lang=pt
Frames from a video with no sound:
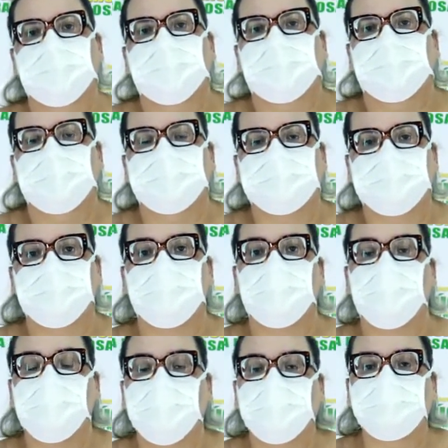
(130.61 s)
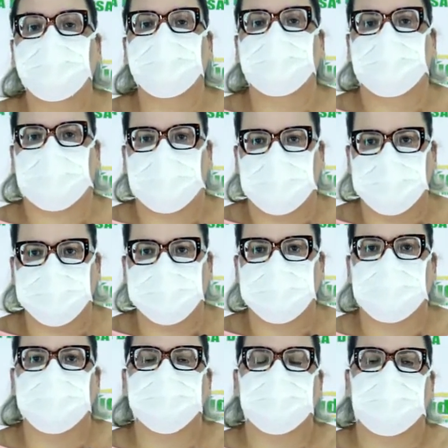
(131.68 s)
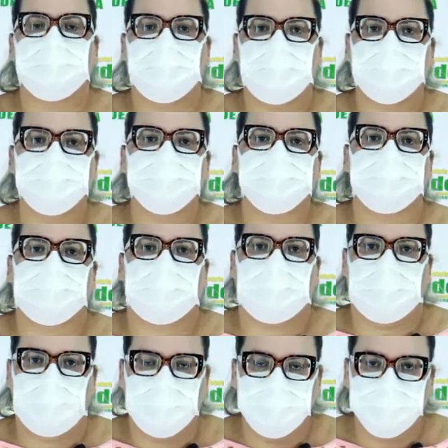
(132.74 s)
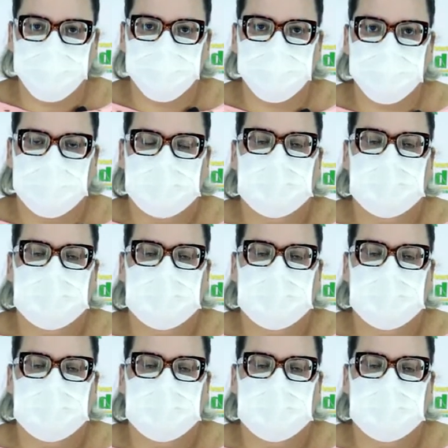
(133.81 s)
Então, quanto mais isolados ficarmos,